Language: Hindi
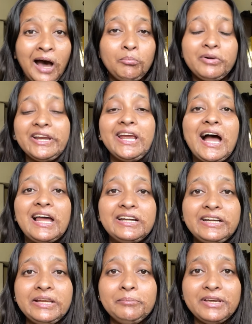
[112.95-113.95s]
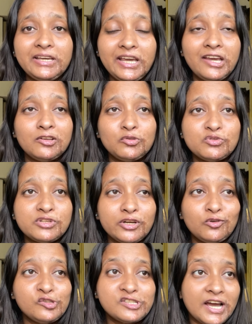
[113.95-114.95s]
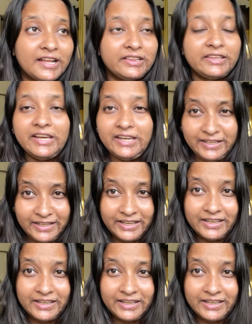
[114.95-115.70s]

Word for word: हम रियलिटी में एक दूसरे को जानते ही नहीं